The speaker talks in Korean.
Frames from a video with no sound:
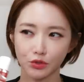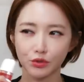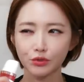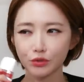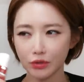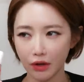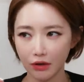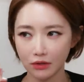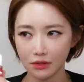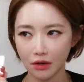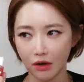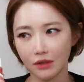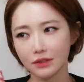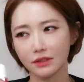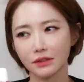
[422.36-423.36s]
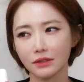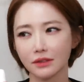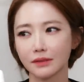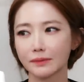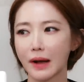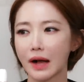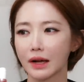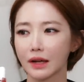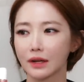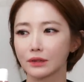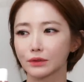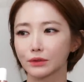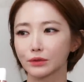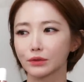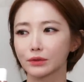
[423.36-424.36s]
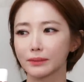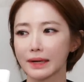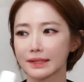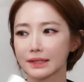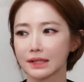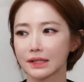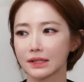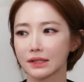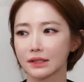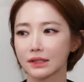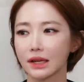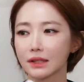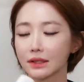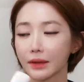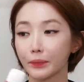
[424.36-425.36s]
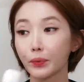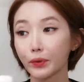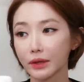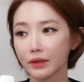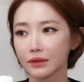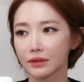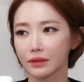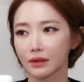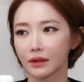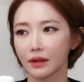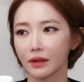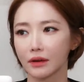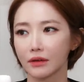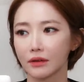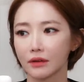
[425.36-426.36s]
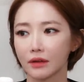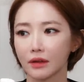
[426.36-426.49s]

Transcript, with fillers: 중력을 거스르는 방향으로 마사지를 하는 게 포인트예요.